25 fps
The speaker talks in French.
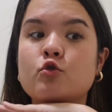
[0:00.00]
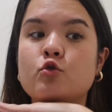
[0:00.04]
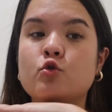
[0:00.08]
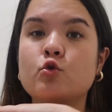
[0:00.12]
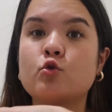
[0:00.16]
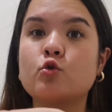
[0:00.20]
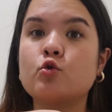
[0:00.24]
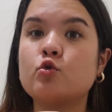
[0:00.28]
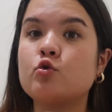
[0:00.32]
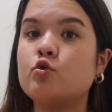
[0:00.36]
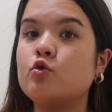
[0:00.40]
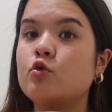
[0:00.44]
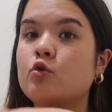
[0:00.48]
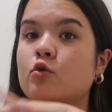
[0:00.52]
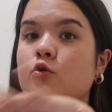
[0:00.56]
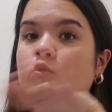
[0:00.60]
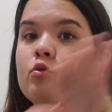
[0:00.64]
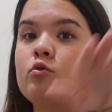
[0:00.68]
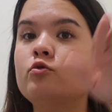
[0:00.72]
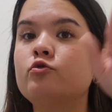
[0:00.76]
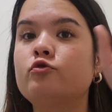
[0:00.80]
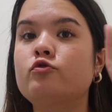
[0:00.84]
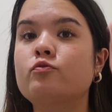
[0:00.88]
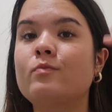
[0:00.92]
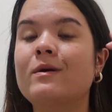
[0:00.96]
que de
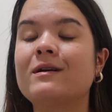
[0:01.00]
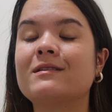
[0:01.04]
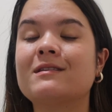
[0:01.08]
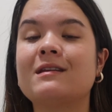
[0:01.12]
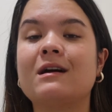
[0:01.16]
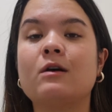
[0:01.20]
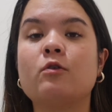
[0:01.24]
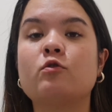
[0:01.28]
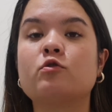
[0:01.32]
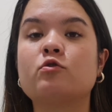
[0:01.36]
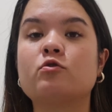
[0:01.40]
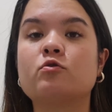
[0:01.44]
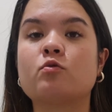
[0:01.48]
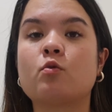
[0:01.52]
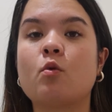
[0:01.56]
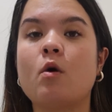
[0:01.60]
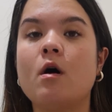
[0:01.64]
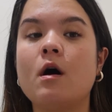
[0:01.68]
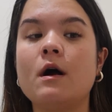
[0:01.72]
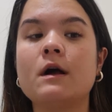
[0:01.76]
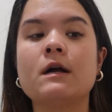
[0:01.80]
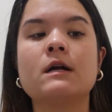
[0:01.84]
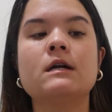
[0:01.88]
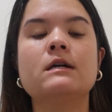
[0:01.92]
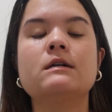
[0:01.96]
l'eau du matin au
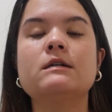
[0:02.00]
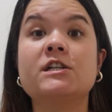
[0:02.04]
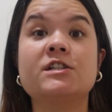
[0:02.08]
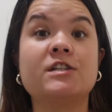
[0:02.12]
soir.